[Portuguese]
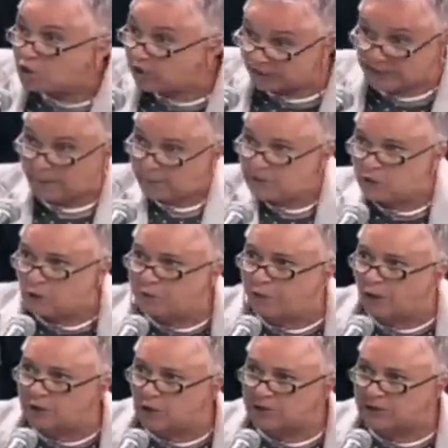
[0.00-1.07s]
Já está pedindo
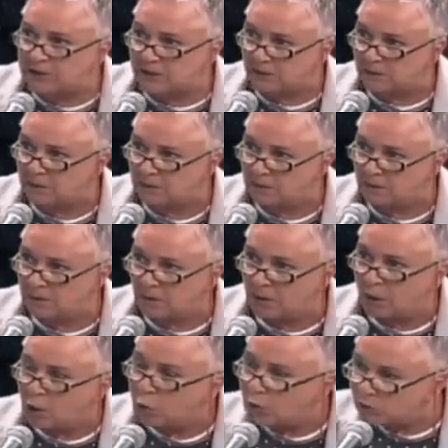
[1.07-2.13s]
voto aqui.
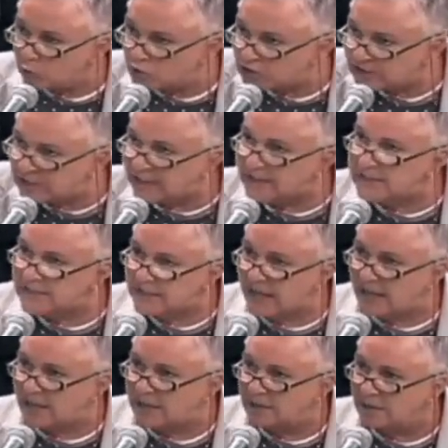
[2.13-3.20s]
Quando se
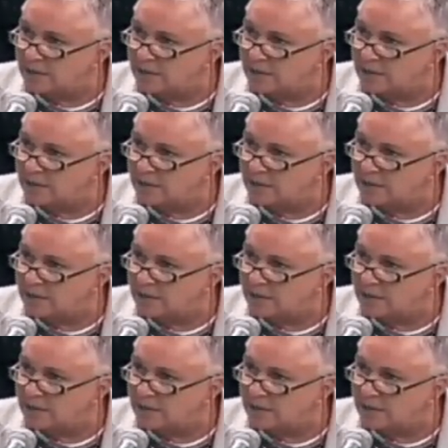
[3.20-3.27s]
lançar,